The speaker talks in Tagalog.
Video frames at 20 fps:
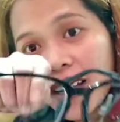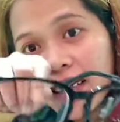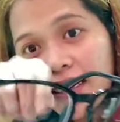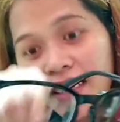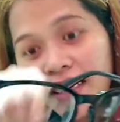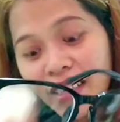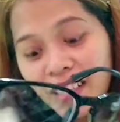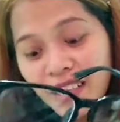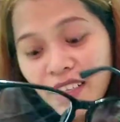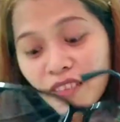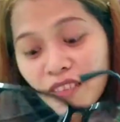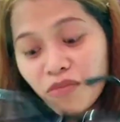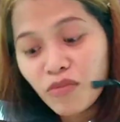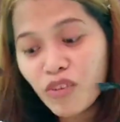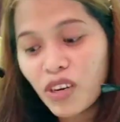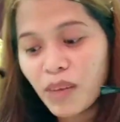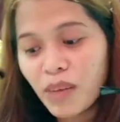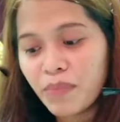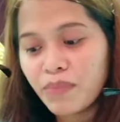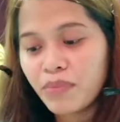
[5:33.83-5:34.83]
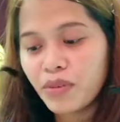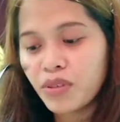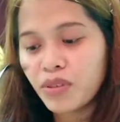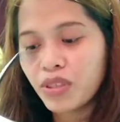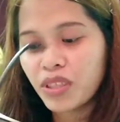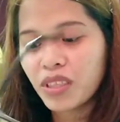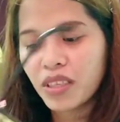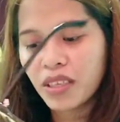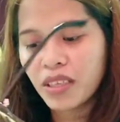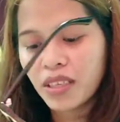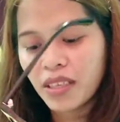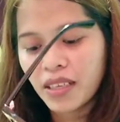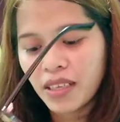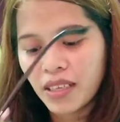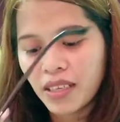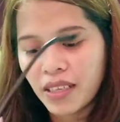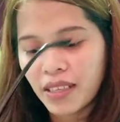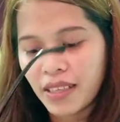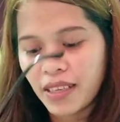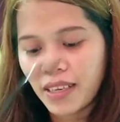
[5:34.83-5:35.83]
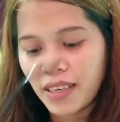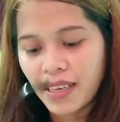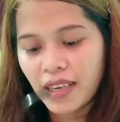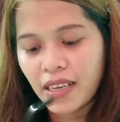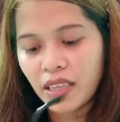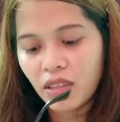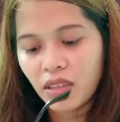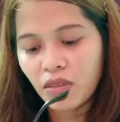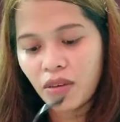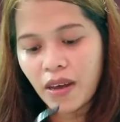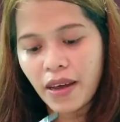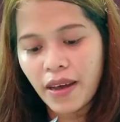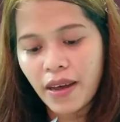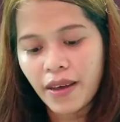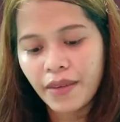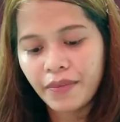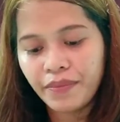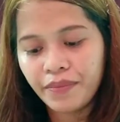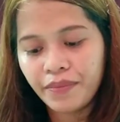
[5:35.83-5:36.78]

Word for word: Dili daw mo lapos. Tingnan nato ha.